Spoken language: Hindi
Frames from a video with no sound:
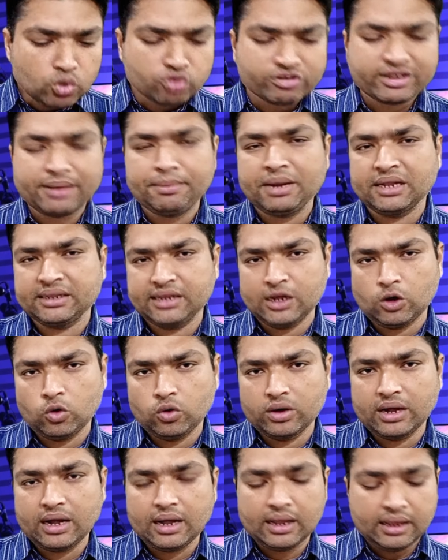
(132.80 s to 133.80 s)
उसके बाद क्या
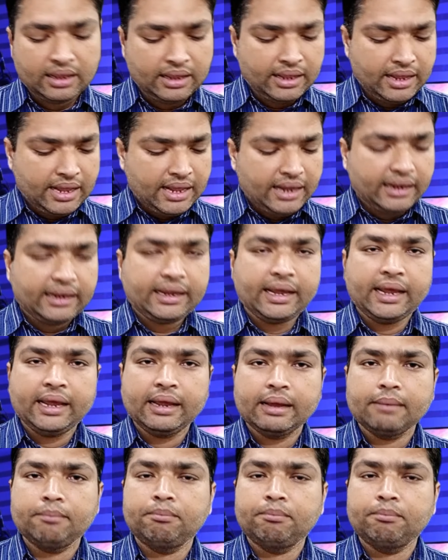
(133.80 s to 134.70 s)
होगा कि